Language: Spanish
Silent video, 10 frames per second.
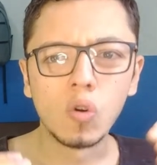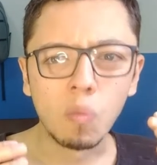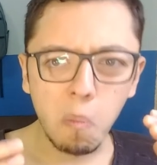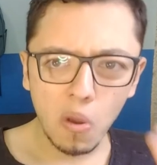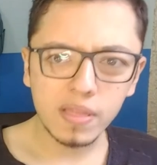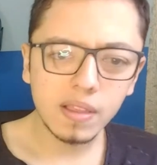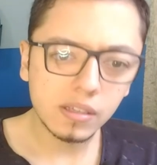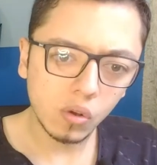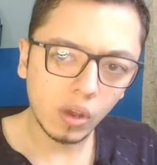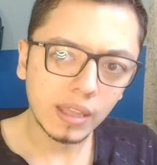Un buen
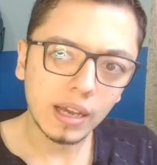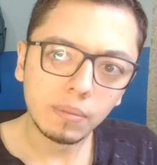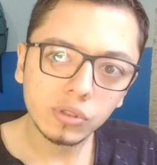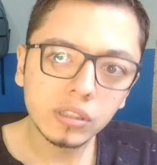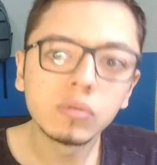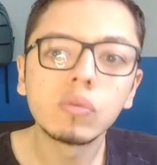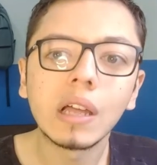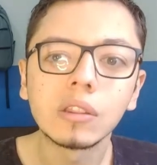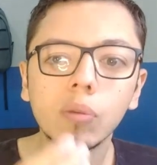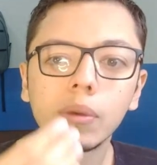disco que digamos es un
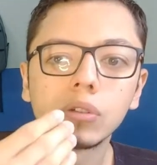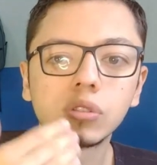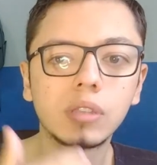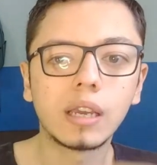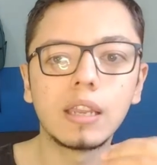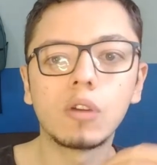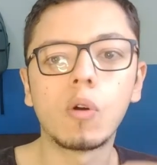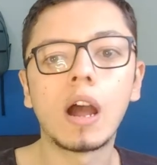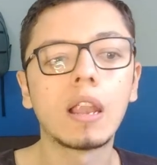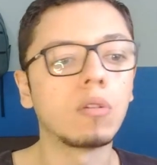tanto menos
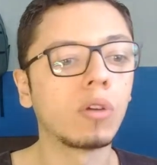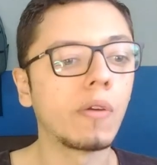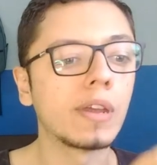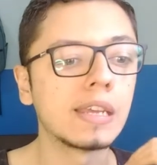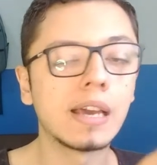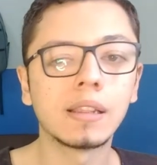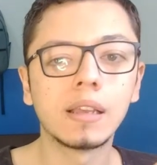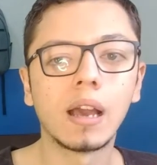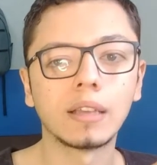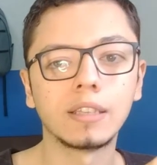técnico a lo que venían
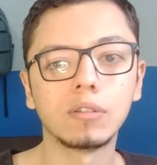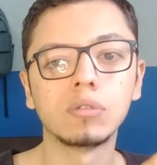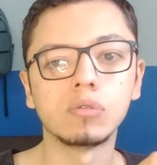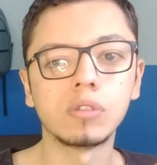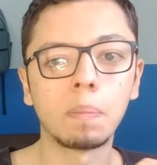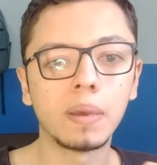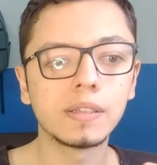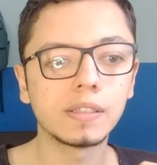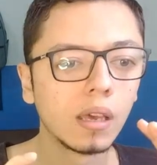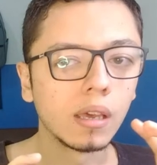haciendo en sus
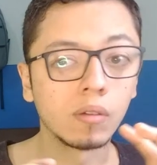EPs,